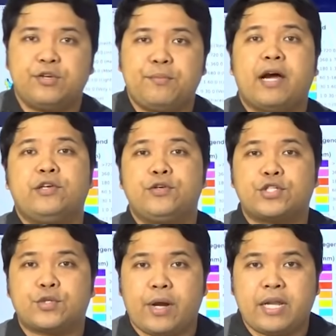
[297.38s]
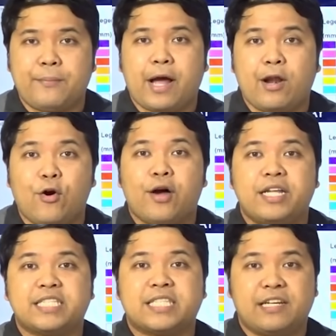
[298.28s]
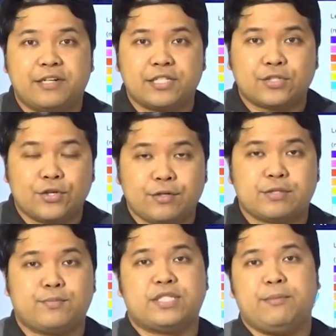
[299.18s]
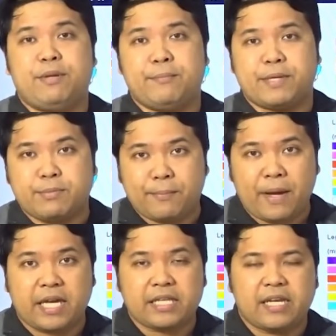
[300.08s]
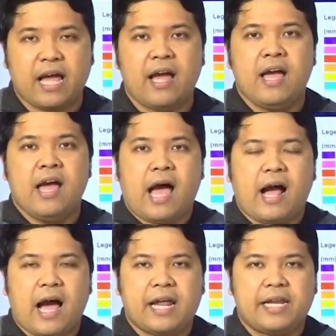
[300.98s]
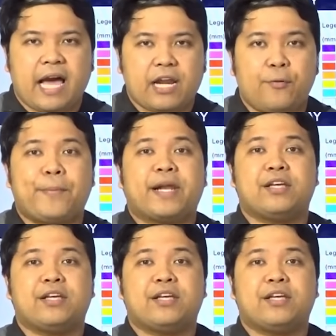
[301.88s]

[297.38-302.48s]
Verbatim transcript: natin yung mga usual na mga localized thunderstorms. Posibleng mas magpakita na ang haring araw,